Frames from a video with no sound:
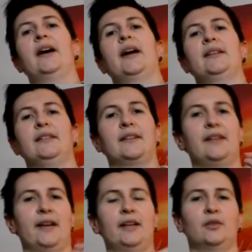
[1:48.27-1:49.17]
einen
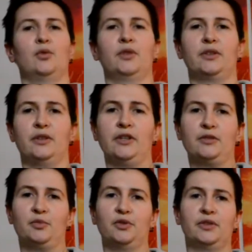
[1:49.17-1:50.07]
kleinen roten
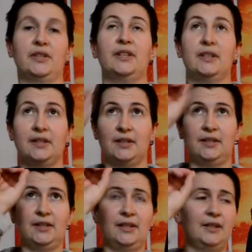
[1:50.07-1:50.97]
Leuchtpunkt
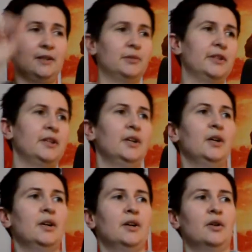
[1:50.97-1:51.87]
in den Himmel
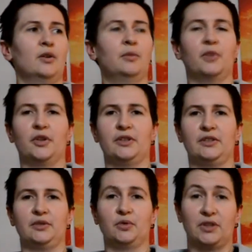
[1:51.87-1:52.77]
um euch
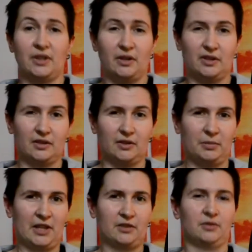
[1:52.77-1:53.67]
die Suche nach eurem
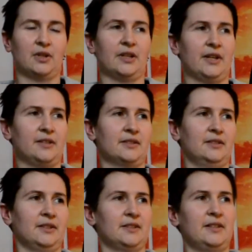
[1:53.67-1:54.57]
Objekt zu
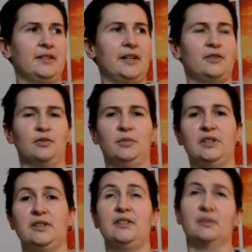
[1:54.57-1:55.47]
erleichtern. Ihr zielt also
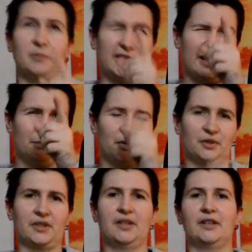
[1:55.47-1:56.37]
mit diesem kleinen
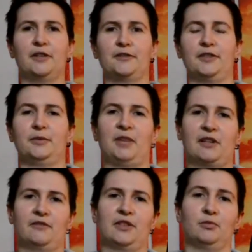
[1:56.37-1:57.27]
Punkt auf das
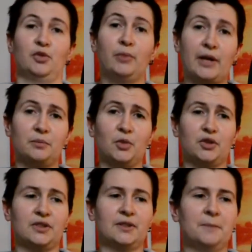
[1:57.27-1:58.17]
Objekt, was ihr beobachten
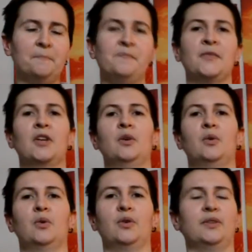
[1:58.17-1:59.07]
möchtet.
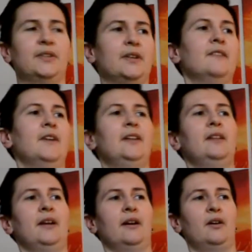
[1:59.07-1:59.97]
Und
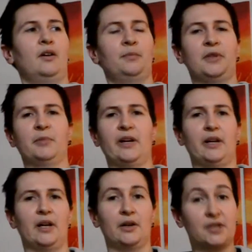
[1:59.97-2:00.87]
wenn er
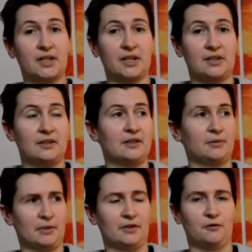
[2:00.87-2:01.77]
optimal ausgerichtet
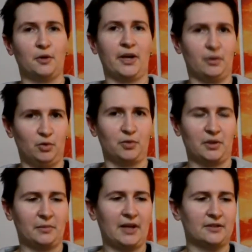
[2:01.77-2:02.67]
ist, was ihr vorher im Übrigen machen